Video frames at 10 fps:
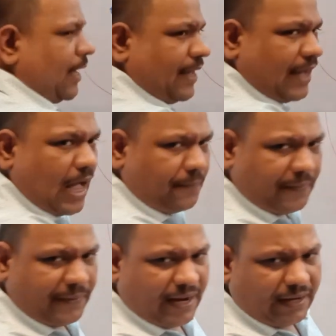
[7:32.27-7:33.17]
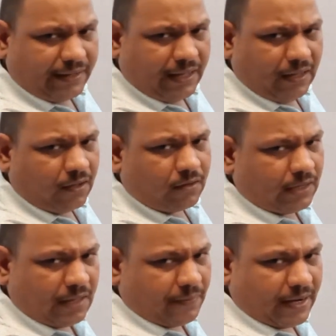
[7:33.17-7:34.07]
बोला क्या कहाँ पे बनाने का
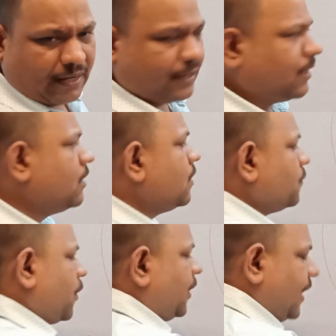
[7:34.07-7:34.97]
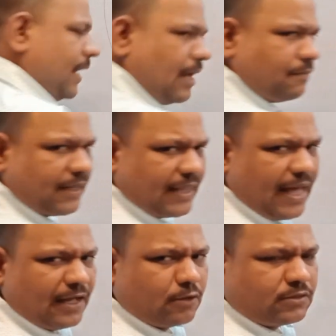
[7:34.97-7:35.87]
नहीं बनाने का पॉइंट का नाम
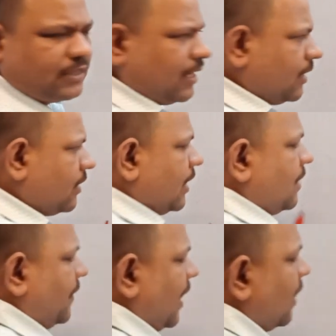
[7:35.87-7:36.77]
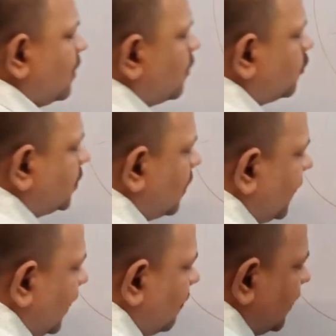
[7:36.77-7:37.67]
बताया क्या उसने नहीं बनाया उसका
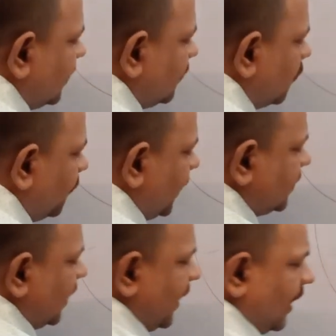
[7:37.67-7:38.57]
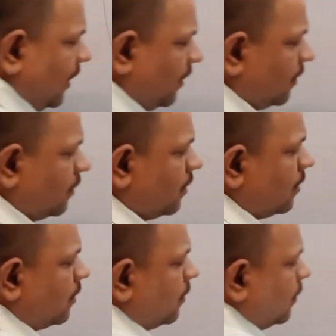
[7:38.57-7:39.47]
मैं नाम लिख देता हूँ पी चलेगा
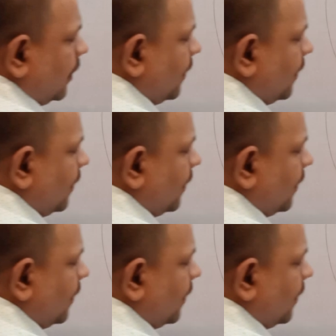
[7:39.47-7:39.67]
yes.